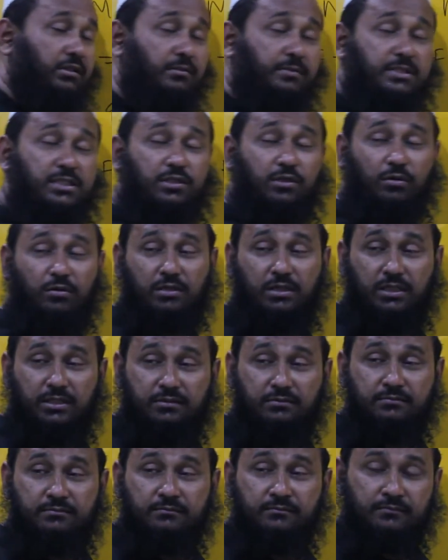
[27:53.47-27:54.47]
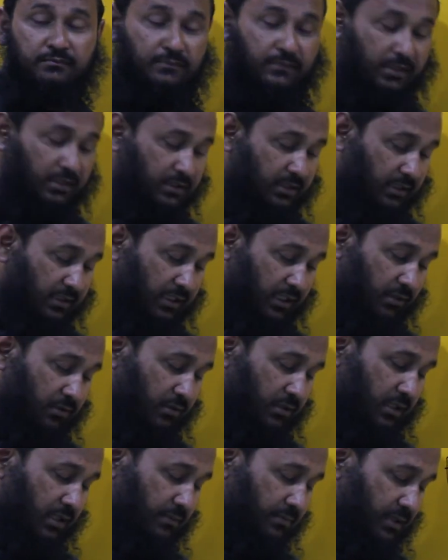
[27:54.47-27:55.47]
এত বেশি তরণে তো যাই
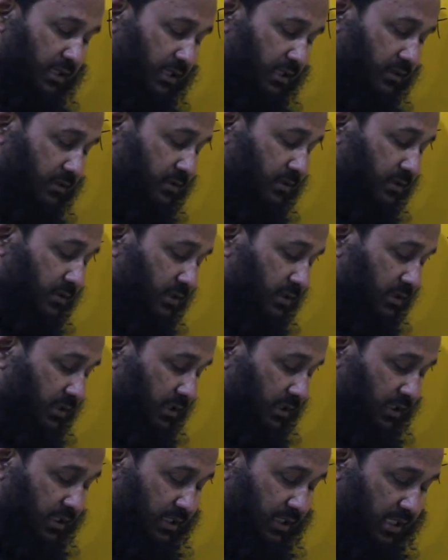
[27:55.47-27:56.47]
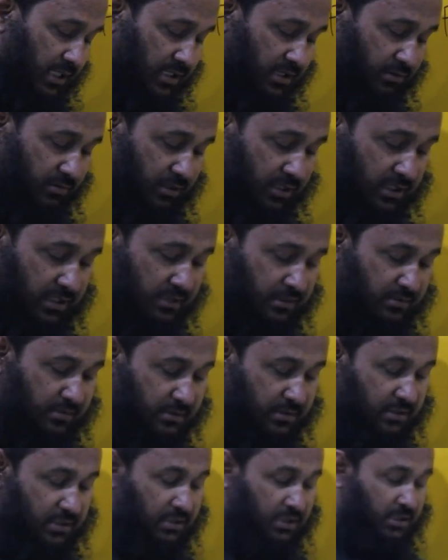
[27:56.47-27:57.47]
হোক আমরা আশা করি
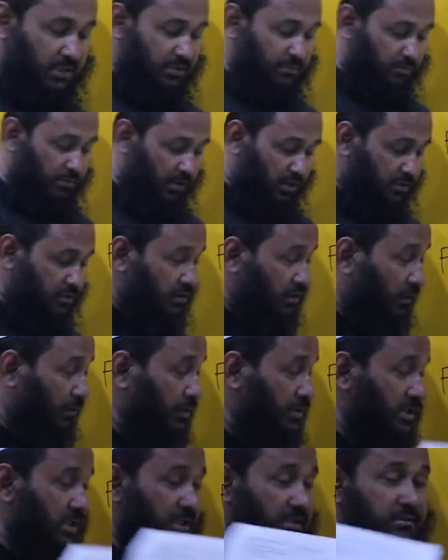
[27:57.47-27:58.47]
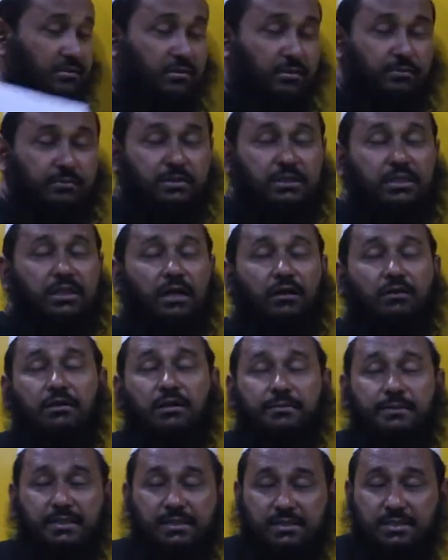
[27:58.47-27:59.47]
মহা নবযান সম্বন্ধে
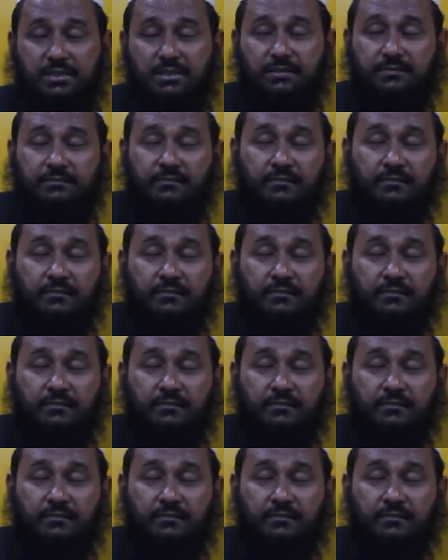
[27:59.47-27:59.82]
ধারণা পেয়েছি